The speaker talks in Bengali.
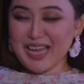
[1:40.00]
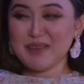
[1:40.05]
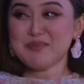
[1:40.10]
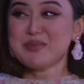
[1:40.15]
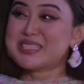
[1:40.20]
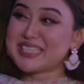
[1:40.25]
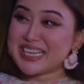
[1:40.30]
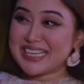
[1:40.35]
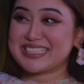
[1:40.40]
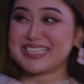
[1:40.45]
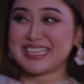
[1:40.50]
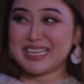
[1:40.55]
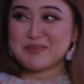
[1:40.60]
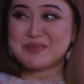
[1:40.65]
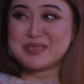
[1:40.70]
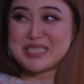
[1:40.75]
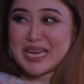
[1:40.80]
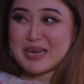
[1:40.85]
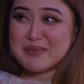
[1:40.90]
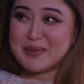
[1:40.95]
আমি
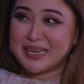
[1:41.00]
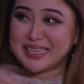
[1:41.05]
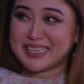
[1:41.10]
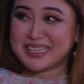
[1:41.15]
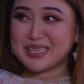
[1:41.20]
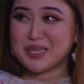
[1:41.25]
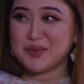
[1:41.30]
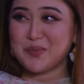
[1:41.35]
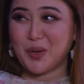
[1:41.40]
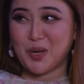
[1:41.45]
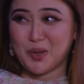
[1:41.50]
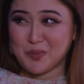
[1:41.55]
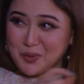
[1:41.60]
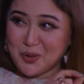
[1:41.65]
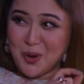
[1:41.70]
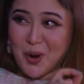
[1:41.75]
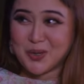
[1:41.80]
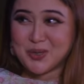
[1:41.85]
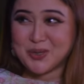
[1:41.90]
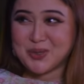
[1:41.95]
চেয়েছিলাম টিয়া ভাইকে দিয়ে বলাবো
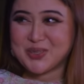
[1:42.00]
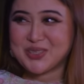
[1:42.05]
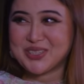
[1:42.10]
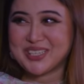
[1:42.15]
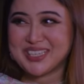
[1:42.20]
ঘটক